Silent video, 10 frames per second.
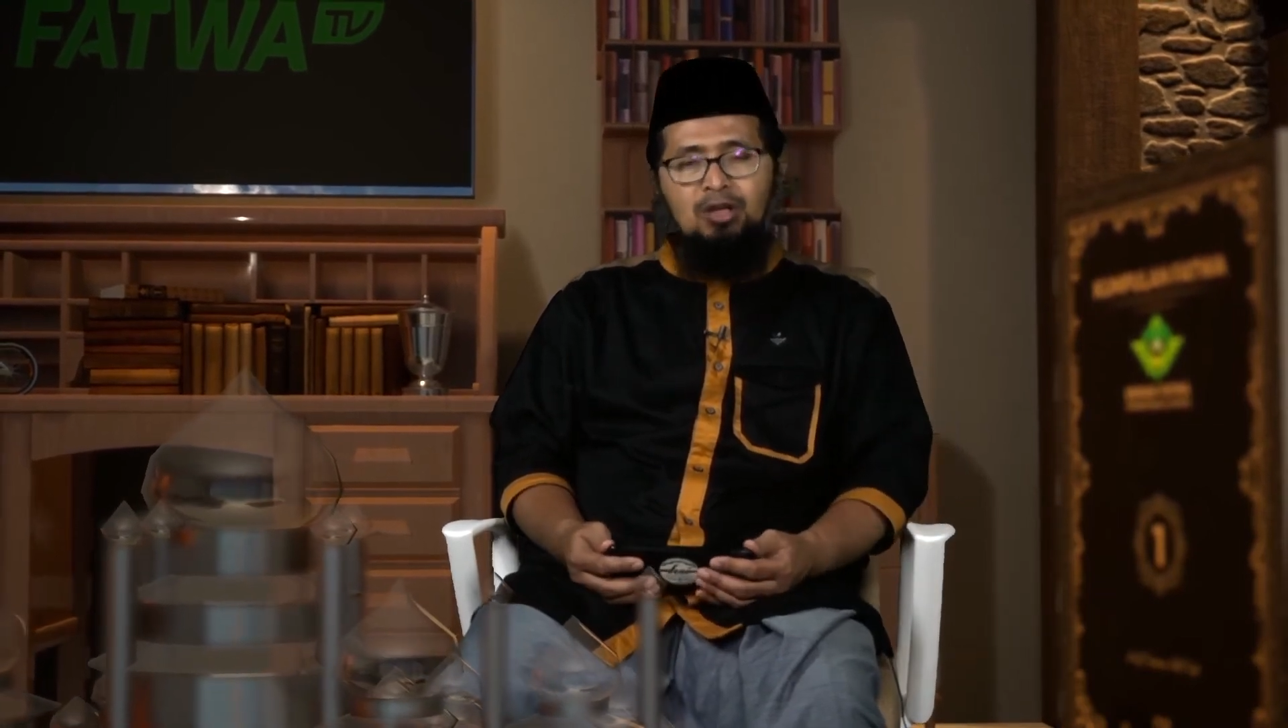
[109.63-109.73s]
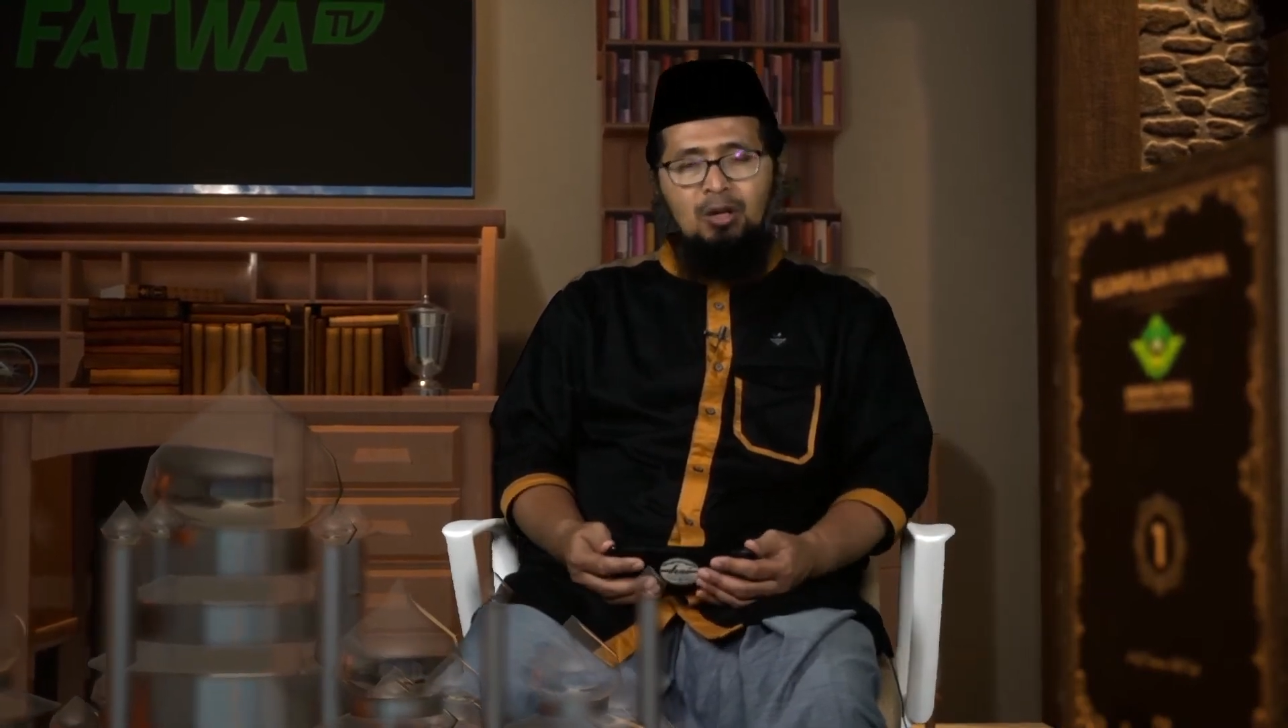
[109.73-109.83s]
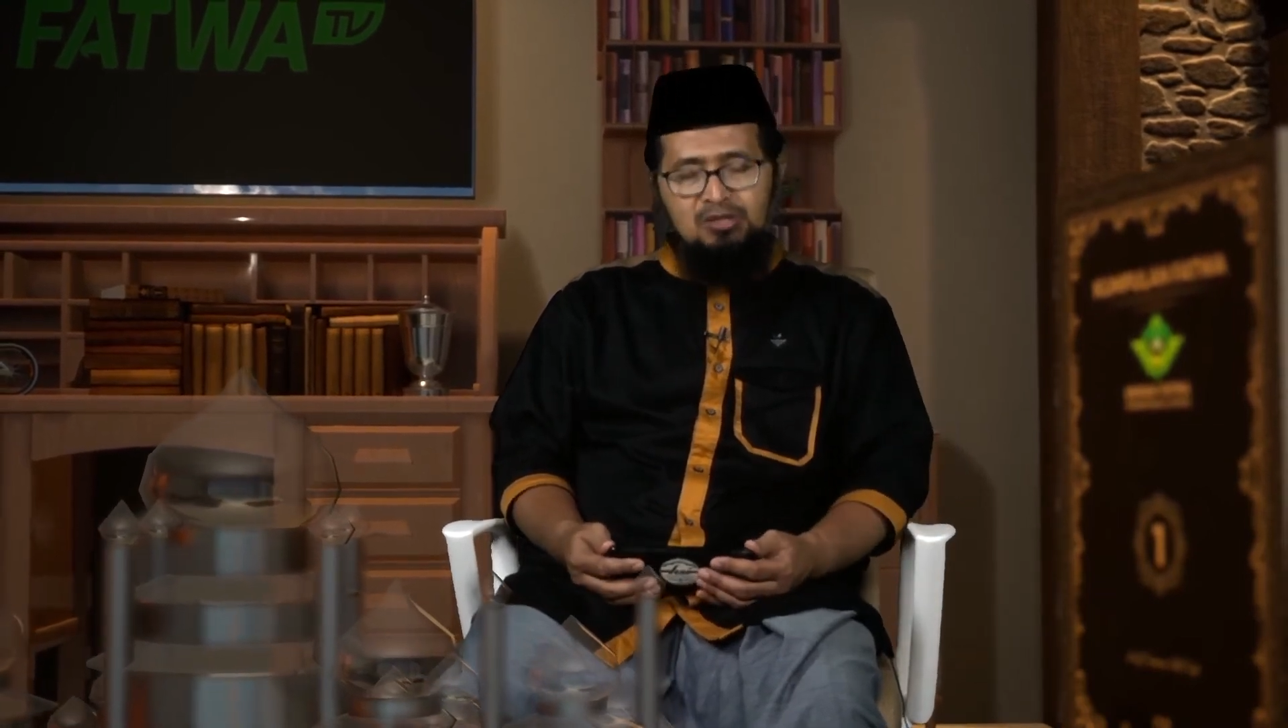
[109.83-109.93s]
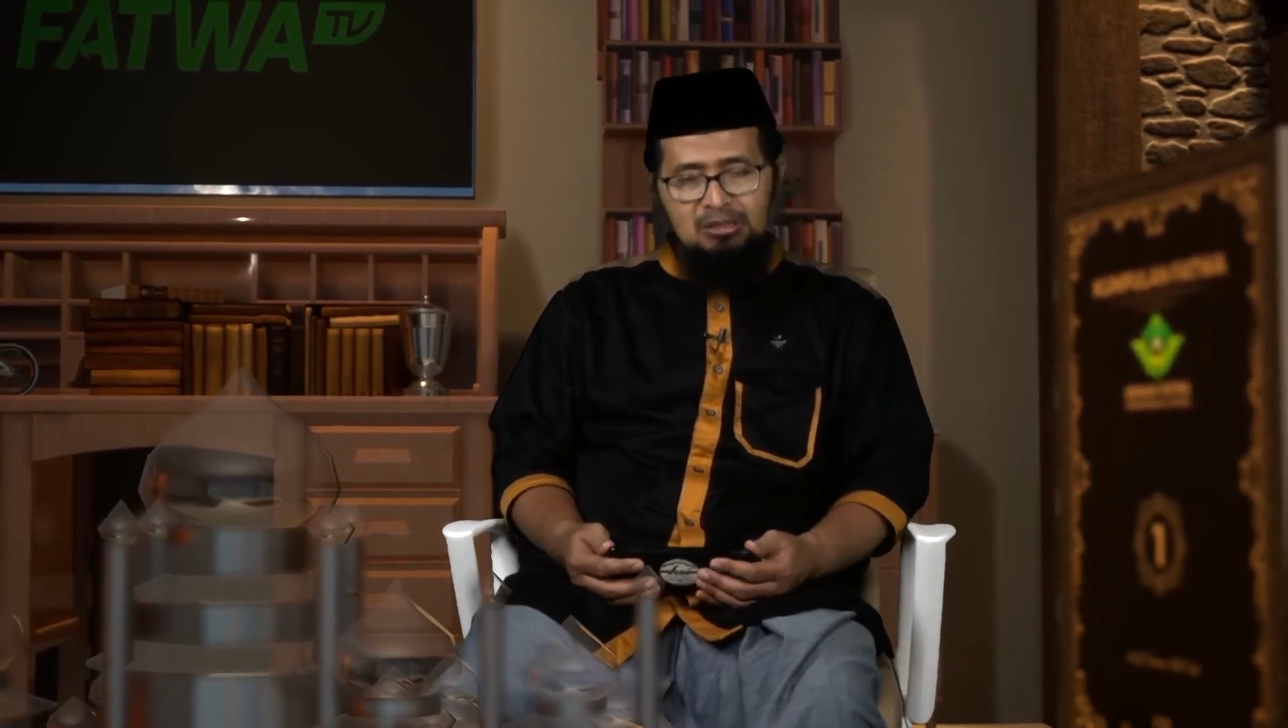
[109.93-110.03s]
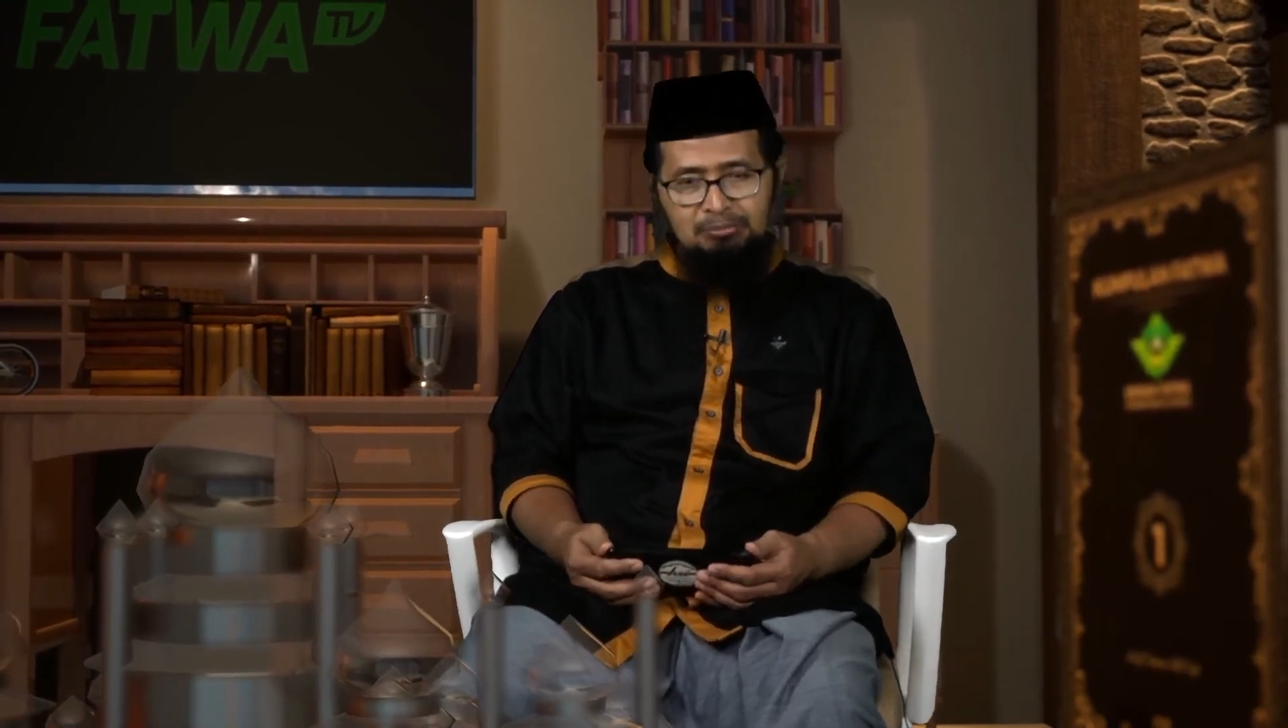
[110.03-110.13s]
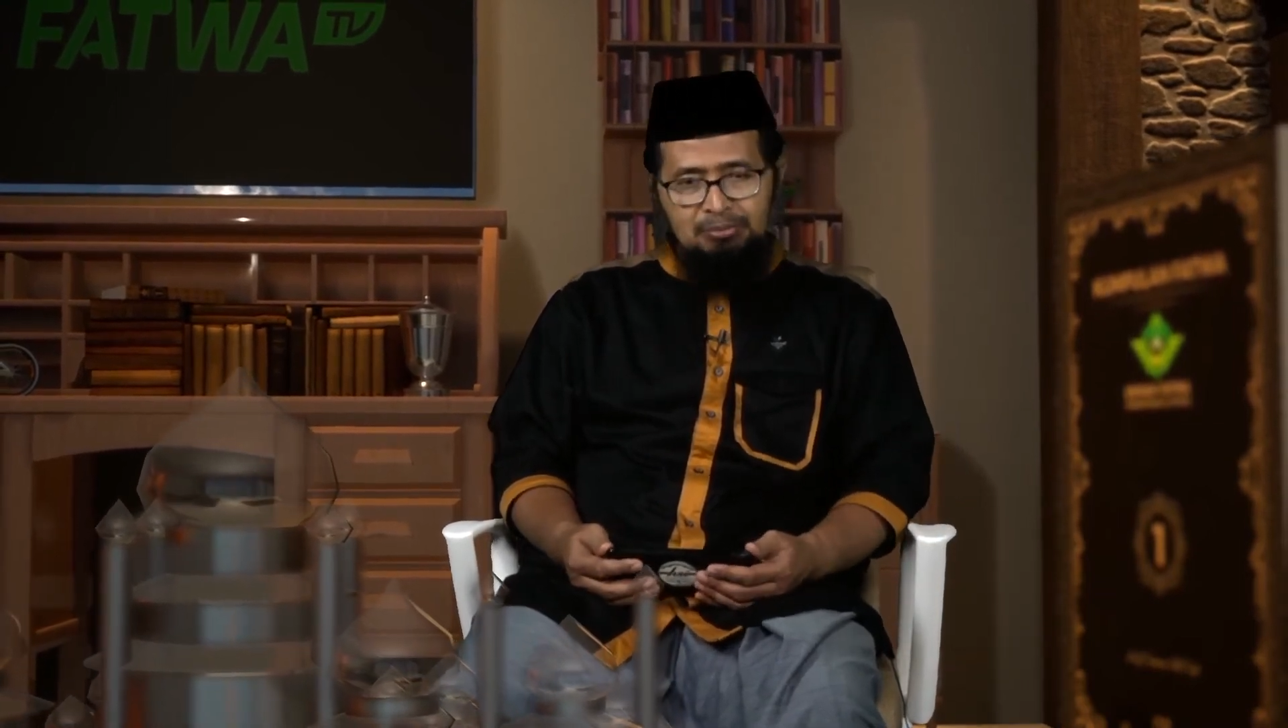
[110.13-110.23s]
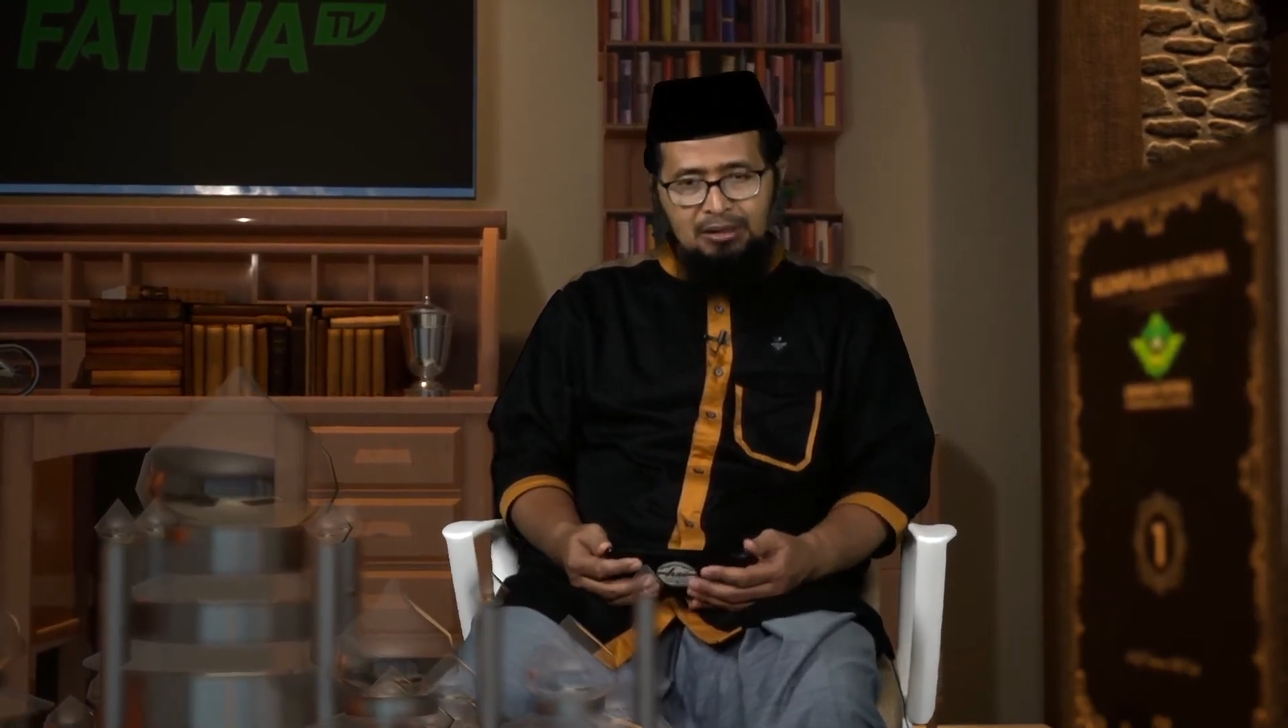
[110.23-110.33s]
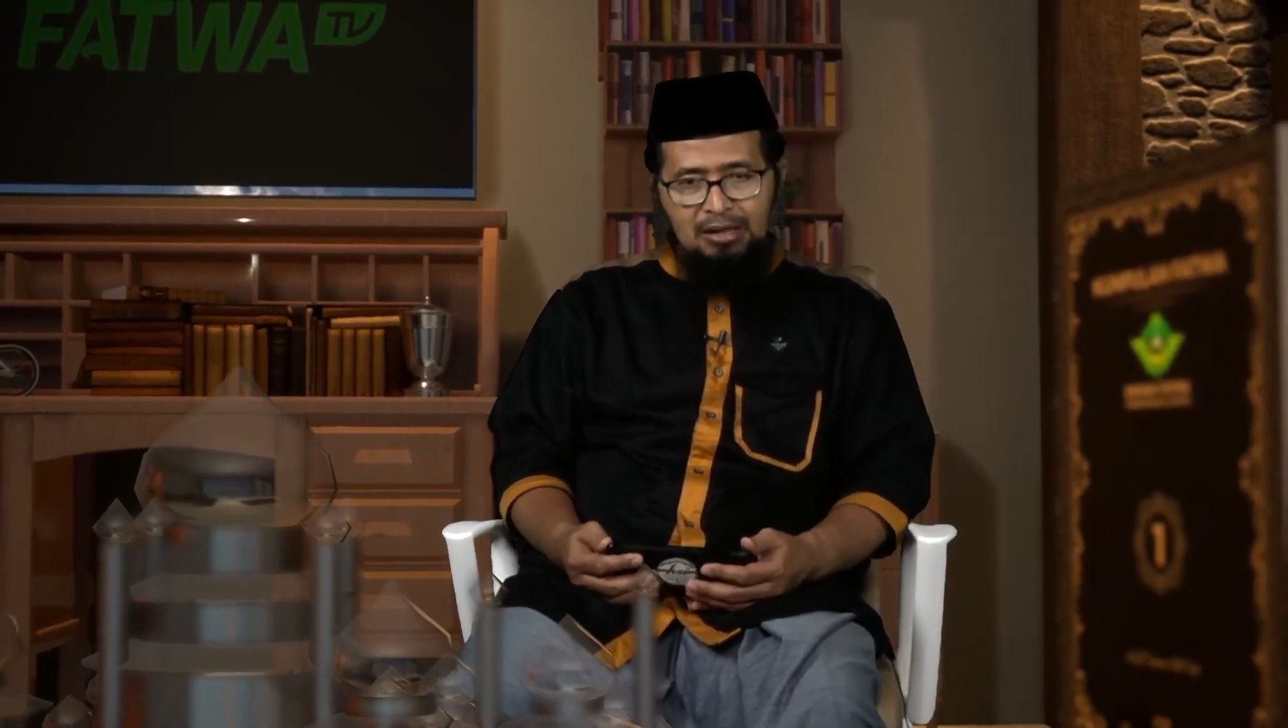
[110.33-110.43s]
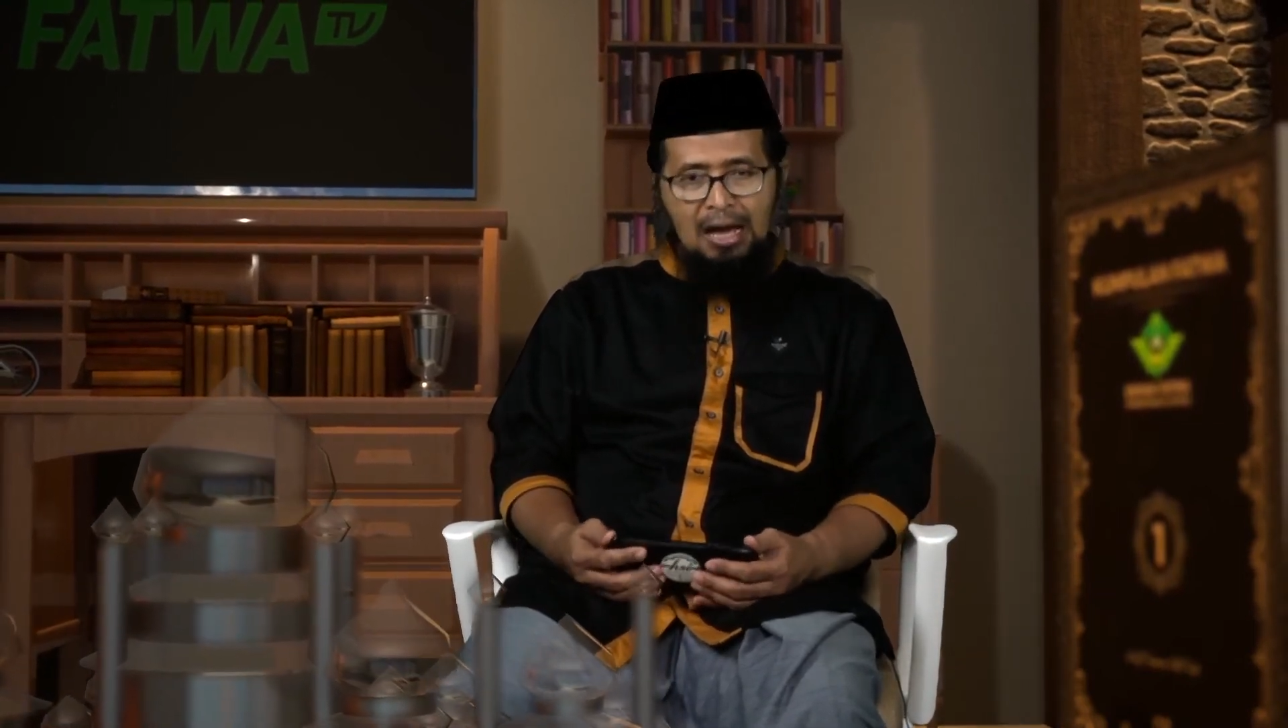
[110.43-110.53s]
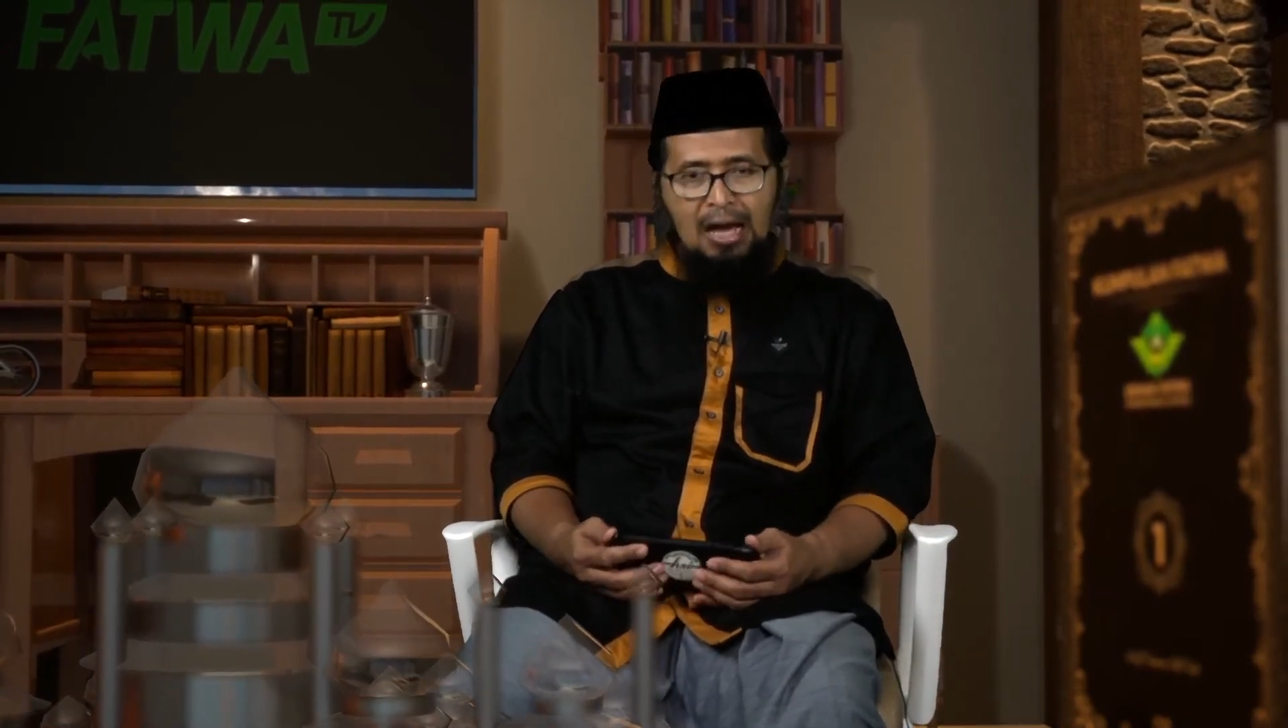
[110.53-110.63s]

dropshipper